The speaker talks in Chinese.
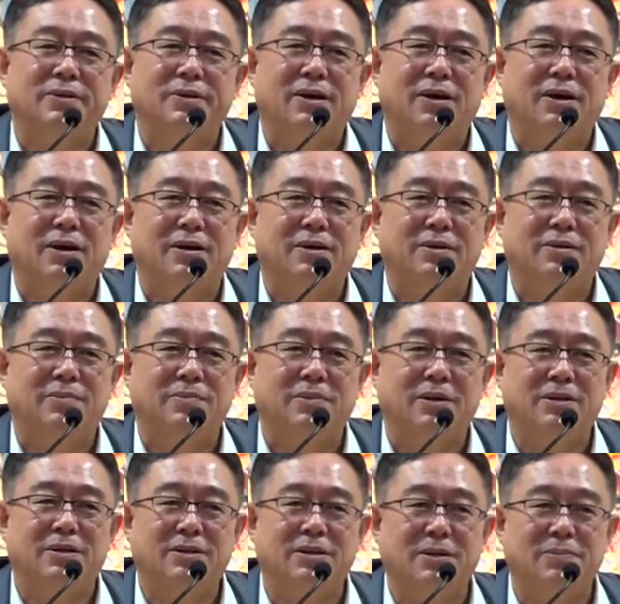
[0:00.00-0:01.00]
啊，被
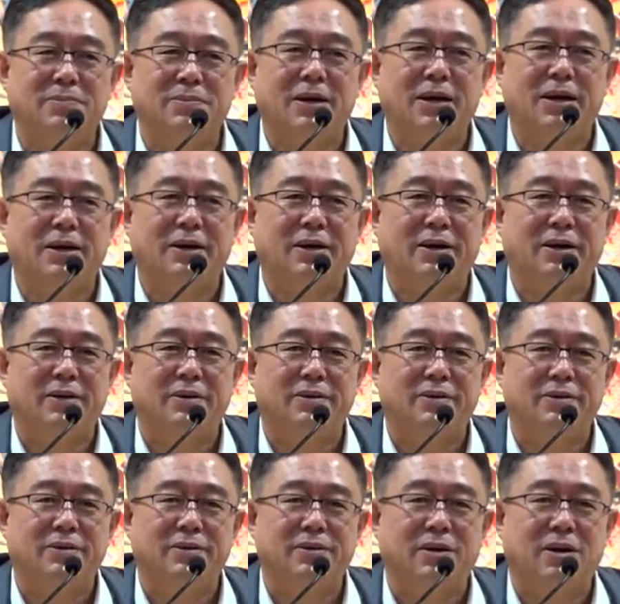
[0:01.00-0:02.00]
人家骗了。
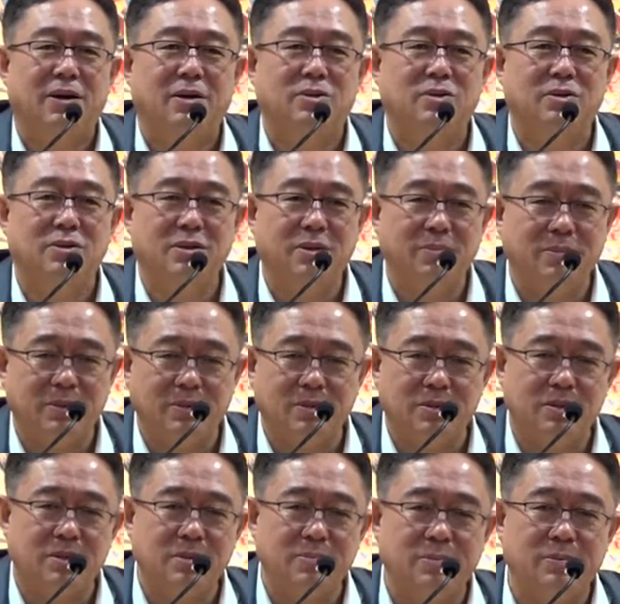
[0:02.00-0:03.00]
啊，所以你们
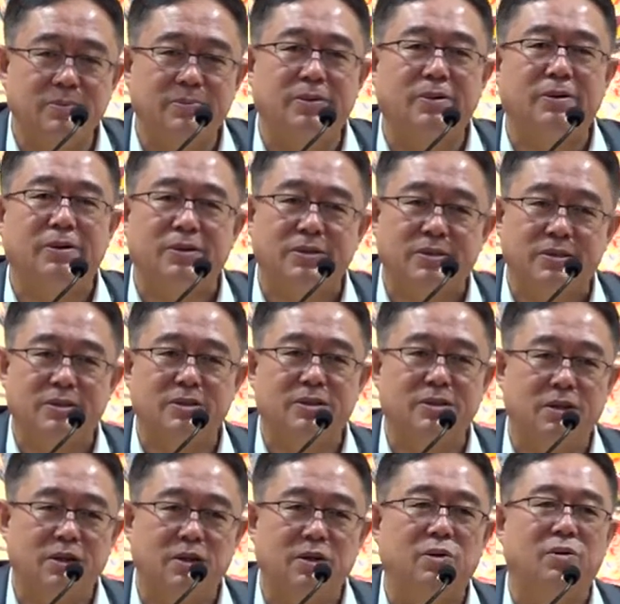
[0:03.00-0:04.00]
自己不破坏自
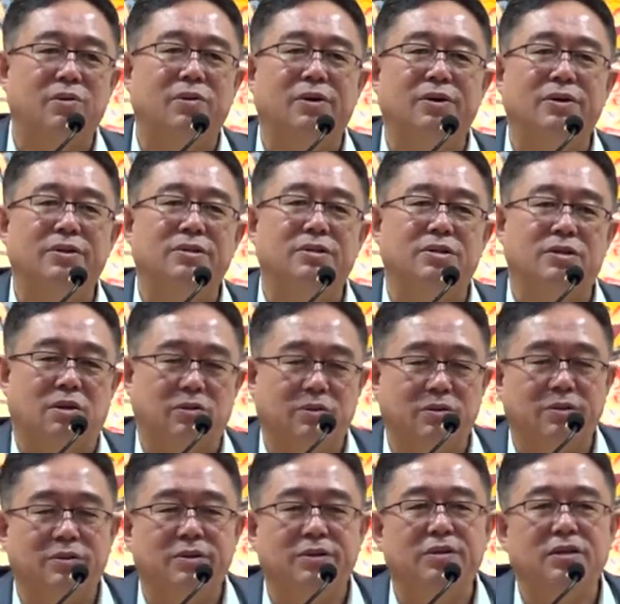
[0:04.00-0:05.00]
己的六合小
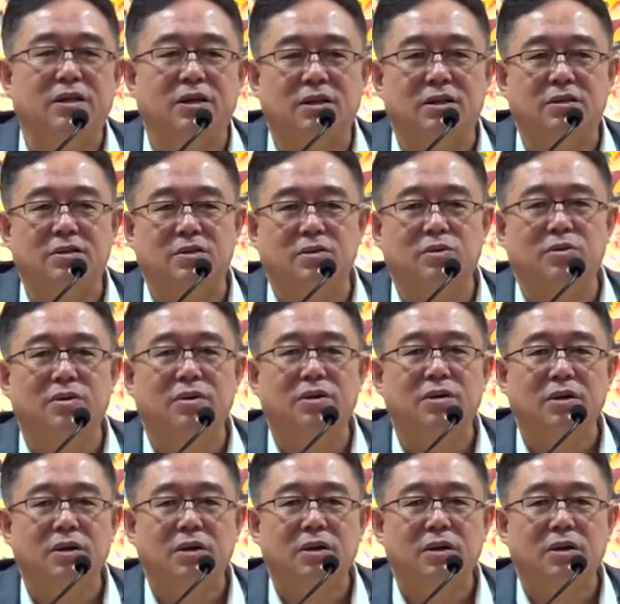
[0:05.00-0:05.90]
六合体的时候，